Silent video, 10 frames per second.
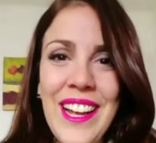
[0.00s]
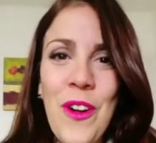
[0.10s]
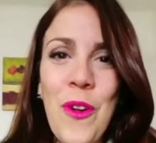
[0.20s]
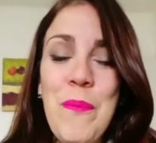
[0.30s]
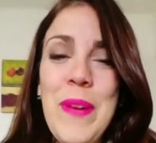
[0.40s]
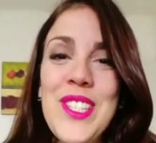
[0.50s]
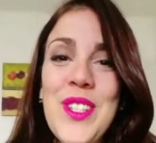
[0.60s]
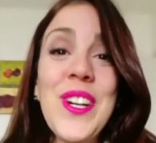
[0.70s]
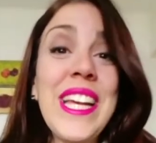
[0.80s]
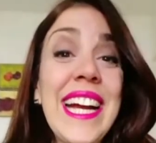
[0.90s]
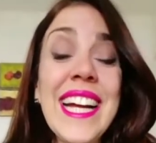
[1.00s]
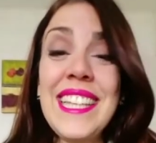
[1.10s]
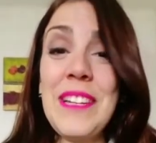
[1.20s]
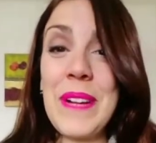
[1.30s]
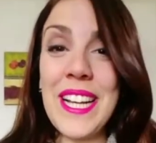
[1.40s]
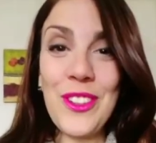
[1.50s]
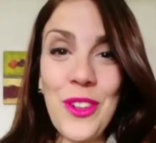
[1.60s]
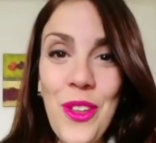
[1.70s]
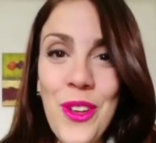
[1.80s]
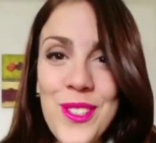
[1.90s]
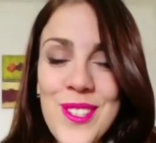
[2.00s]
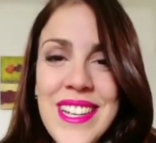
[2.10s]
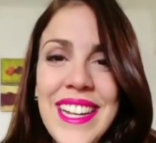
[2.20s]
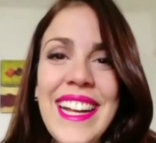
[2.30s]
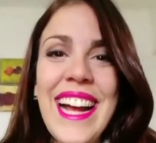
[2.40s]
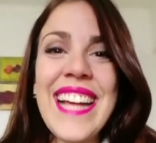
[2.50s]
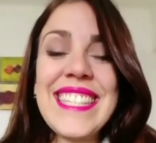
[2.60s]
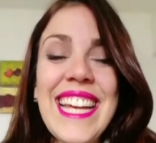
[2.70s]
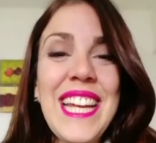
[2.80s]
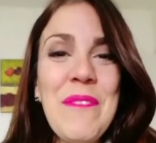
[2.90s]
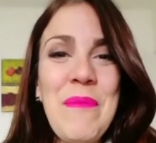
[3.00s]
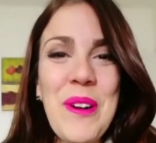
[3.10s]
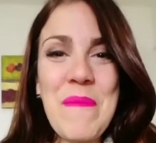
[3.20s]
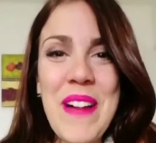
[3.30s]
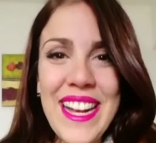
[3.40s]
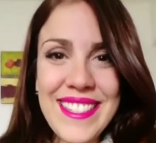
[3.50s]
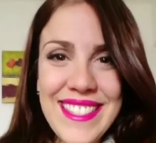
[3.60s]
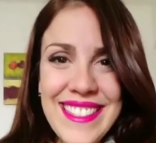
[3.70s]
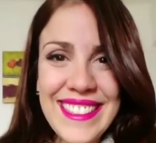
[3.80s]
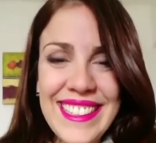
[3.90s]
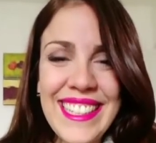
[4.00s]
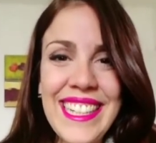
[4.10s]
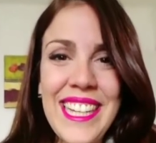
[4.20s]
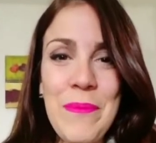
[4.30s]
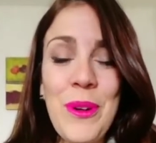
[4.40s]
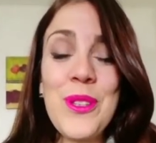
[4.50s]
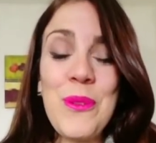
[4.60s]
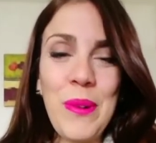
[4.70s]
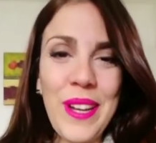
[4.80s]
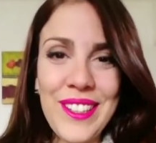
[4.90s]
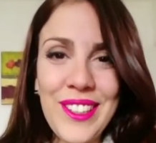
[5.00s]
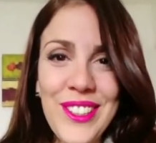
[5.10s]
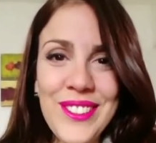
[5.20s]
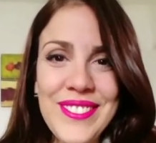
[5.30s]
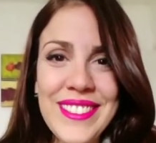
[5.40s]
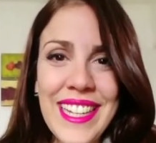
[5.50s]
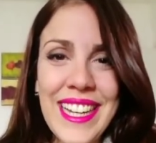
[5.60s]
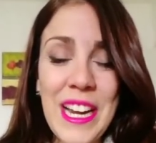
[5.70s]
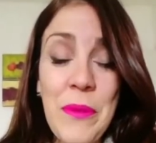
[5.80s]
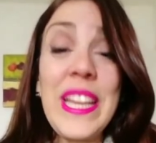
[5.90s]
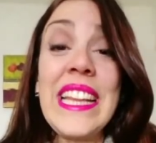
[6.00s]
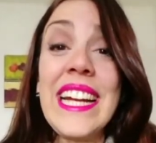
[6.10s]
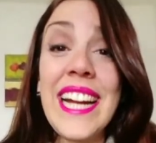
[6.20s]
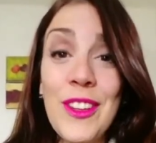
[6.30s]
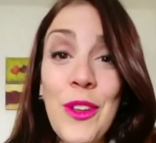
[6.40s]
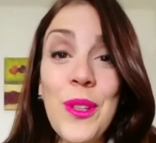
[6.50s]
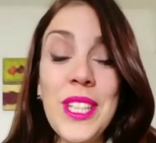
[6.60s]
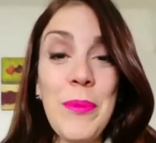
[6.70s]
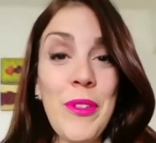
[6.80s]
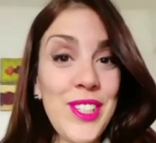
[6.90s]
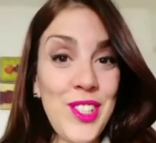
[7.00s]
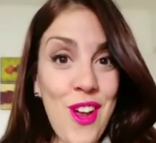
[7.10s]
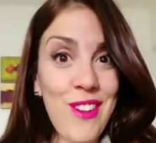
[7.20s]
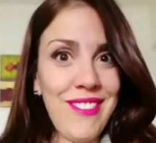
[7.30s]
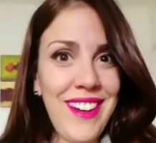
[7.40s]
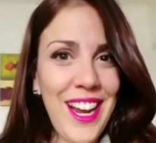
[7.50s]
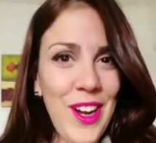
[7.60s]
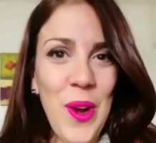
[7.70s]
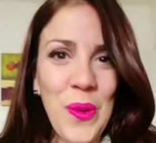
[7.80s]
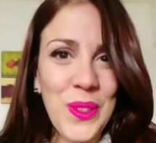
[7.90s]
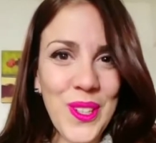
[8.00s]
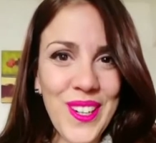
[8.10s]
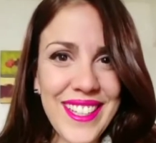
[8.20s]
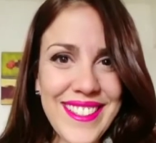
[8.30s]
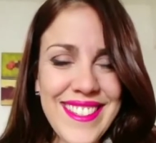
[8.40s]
Un beso gigante para todos, a seguir por más y por supuesto reivindicando nuestra profesión, la de los locutores,